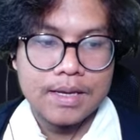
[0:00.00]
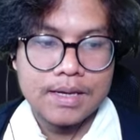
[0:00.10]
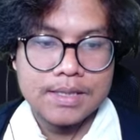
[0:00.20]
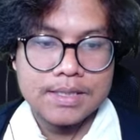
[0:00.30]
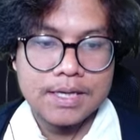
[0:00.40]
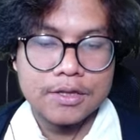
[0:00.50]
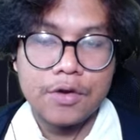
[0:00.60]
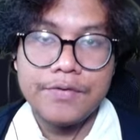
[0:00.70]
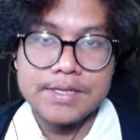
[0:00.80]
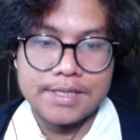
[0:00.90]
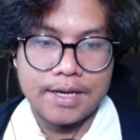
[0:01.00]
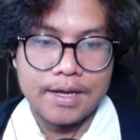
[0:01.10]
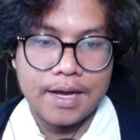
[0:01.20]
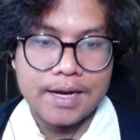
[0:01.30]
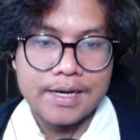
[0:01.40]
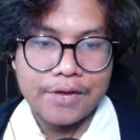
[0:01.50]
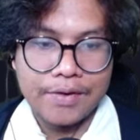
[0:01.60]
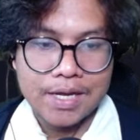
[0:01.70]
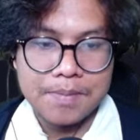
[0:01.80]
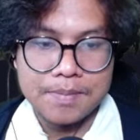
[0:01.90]
uh, toughness ya karena ini
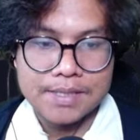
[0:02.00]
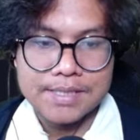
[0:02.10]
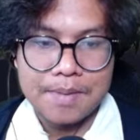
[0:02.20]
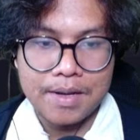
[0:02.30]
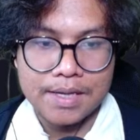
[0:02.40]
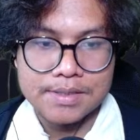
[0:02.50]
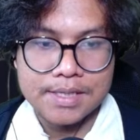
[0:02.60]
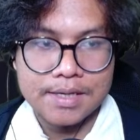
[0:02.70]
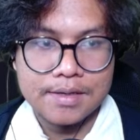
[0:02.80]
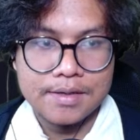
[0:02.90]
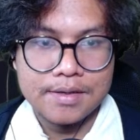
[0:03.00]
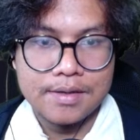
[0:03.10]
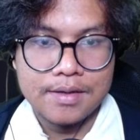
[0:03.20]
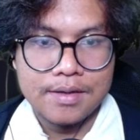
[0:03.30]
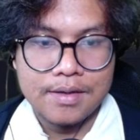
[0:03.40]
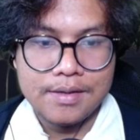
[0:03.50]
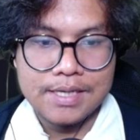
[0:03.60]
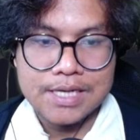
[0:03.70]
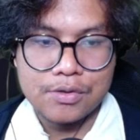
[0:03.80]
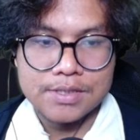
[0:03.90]
efeknya benar-benar sama guys ya. Ini
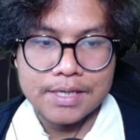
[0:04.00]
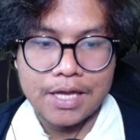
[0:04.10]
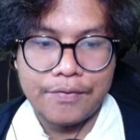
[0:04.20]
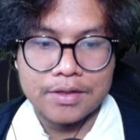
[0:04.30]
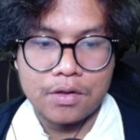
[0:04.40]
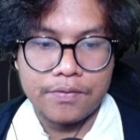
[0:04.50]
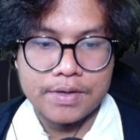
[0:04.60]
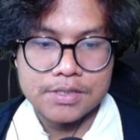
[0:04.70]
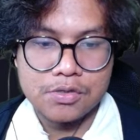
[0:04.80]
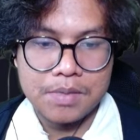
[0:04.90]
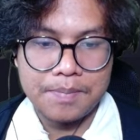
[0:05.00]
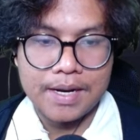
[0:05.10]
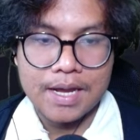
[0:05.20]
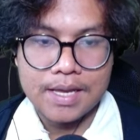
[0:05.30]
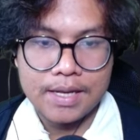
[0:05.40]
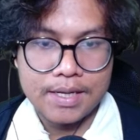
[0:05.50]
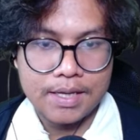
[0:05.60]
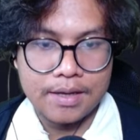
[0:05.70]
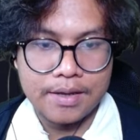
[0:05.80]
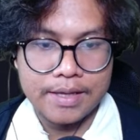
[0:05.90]
satu set efek toughness, cuman bedanya
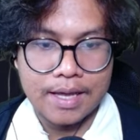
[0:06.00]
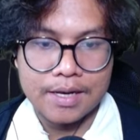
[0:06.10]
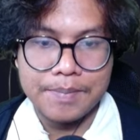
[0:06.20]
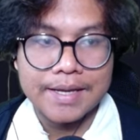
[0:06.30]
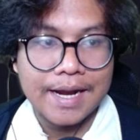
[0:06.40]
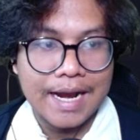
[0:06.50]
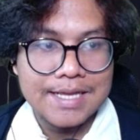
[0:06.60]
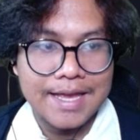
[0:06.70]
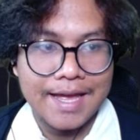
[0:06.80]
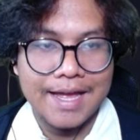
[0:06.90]
ini ya lebih keren aja ya.